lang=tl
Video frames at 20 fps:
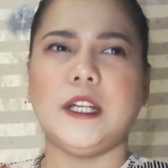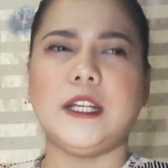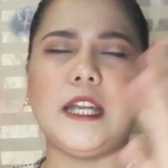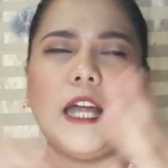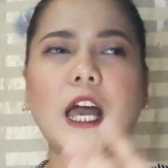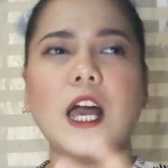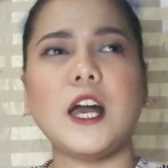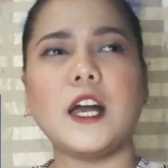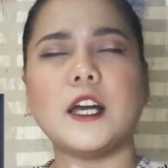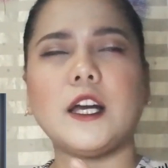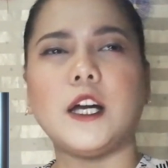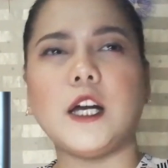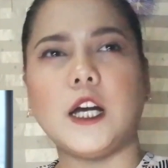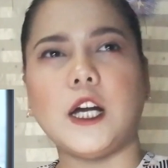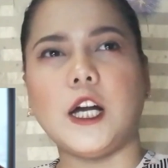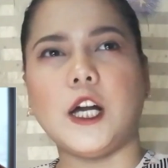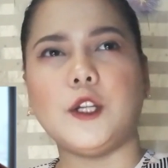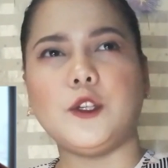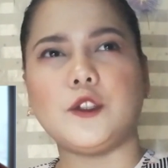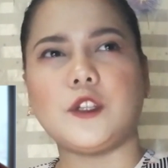nakaka
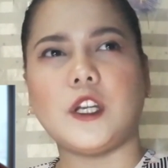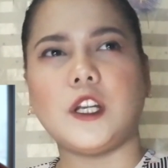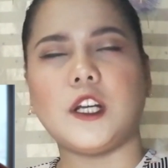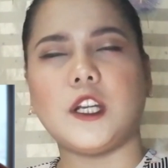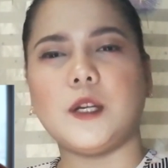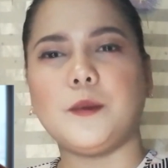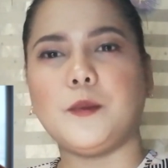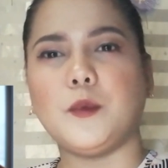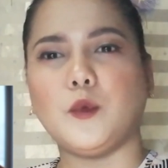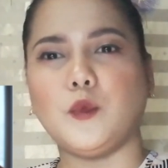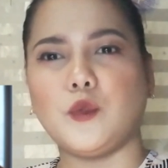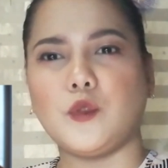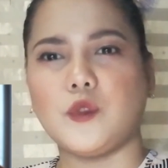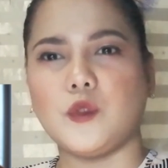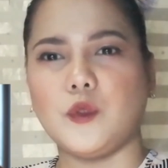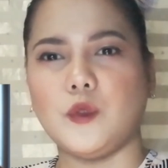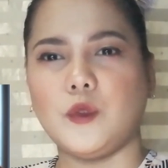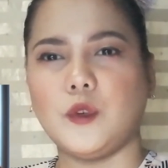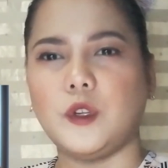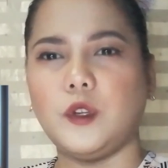ano talaga ng
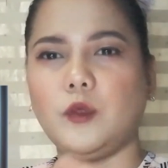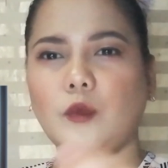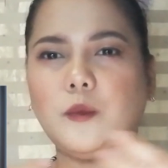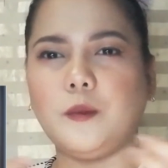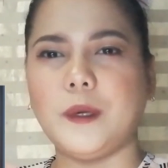puso yung